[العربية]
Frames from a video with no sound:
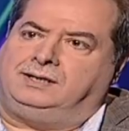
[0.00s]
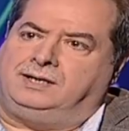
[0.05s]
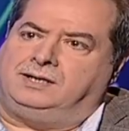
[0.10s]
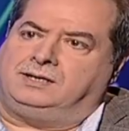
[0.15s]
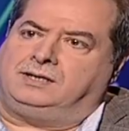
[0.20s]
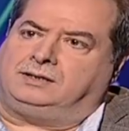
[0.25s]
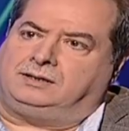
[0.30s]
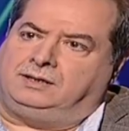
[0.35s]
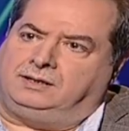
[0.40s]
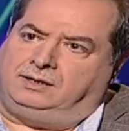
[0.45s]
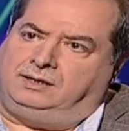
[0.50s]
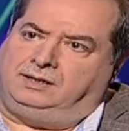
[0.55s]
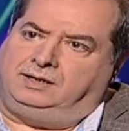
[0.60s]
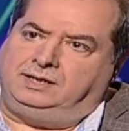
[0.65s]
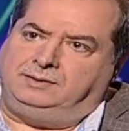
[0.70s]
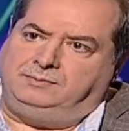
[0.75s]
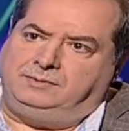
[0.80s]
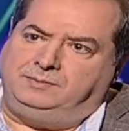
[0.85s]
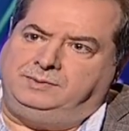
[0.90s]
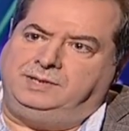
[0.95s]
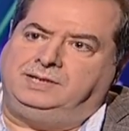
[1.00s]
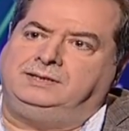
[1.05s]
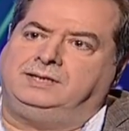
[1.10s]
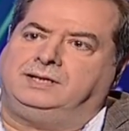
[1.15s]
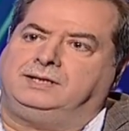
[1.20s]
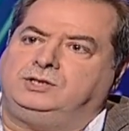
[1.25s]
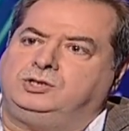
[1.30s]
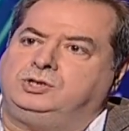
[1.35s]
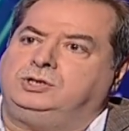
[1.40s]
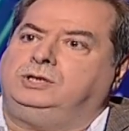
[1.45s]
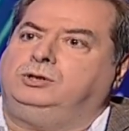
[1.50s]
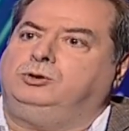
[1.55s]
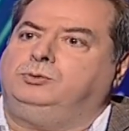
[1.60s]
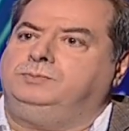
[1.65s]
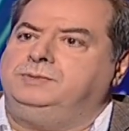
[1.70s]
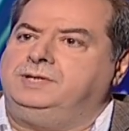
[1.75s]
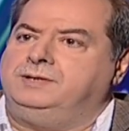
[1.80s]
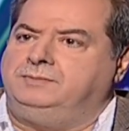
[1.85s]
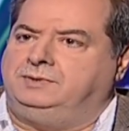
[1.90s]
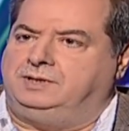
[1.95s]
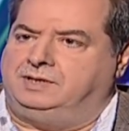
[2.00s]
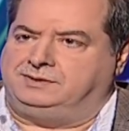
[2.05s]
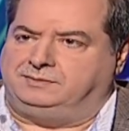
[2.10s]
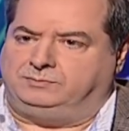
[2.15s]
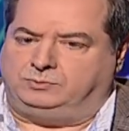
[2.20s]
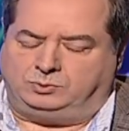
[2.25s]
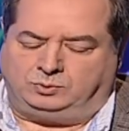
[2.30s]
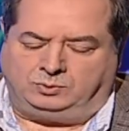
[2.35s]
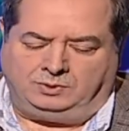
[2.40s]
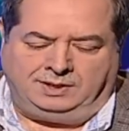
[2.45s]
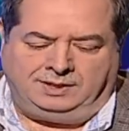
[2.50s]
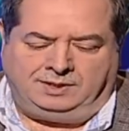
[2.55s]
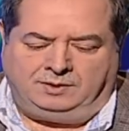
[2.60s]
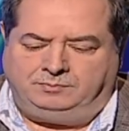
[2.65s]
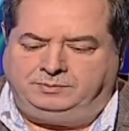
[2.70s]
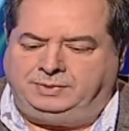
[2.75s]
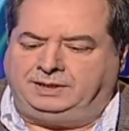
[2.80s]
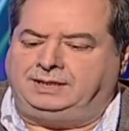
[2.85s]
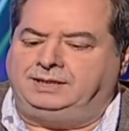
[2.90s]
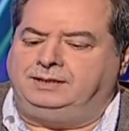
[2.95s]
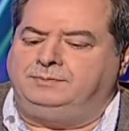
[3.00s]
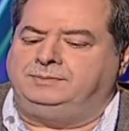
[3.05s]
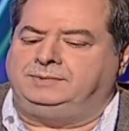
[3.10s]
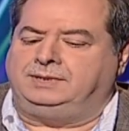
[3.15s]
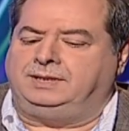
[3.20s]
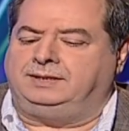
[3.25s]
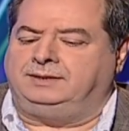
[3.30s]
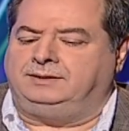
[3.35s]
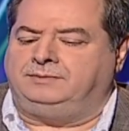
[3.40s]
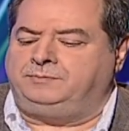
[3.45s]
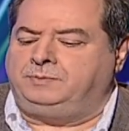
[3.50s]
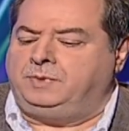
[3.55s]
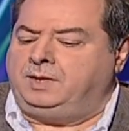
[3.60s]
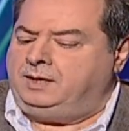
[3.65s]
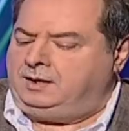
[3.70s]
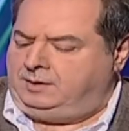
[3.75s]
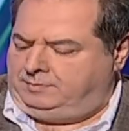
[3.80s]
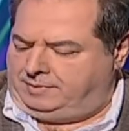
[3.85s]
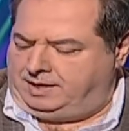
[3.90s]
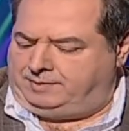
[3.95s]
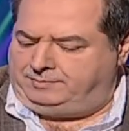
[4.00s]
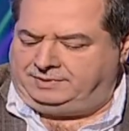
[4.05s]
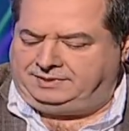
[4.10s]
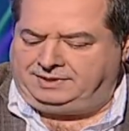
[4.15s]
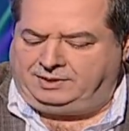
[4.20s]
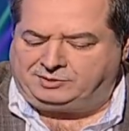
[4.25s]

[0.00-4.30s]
للخيارات القائمه بيقدر يشيل لبنان من ازمته باي بكلمتين معنى؟